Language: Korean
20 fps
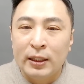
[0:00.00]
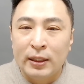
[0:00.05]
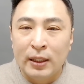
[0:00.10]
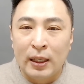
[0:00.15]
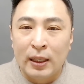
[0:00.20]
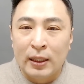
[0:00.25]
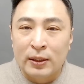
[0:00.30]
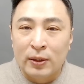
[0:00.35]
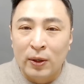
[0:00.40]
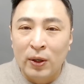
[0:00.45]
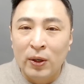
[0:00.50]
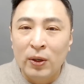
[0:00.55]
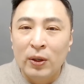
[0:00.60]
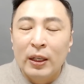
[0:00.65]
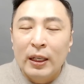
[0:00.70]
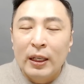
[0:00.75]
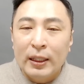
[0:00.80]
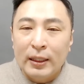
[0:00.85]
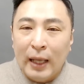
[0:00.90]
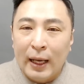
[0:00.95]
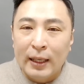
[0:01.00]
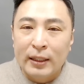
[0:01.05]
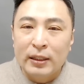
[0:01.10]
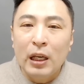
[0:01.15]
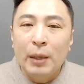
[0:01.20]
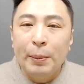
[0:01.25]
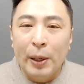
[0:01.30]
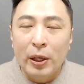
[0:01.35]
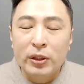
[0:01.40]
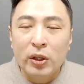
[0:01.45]
따라서
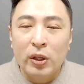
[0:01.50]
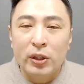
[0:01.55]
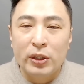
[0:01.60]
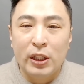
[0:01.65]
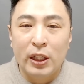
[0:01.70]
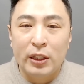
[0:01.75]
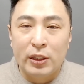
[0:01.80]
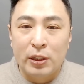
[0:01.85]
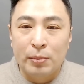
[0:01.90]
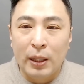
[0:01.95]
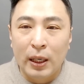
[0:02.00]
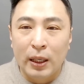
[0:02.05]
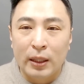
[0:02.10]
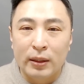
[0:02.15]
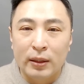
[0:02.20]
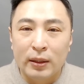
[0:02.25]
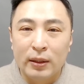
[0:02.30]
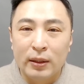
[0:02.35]
다르게 펼쳐지겠지만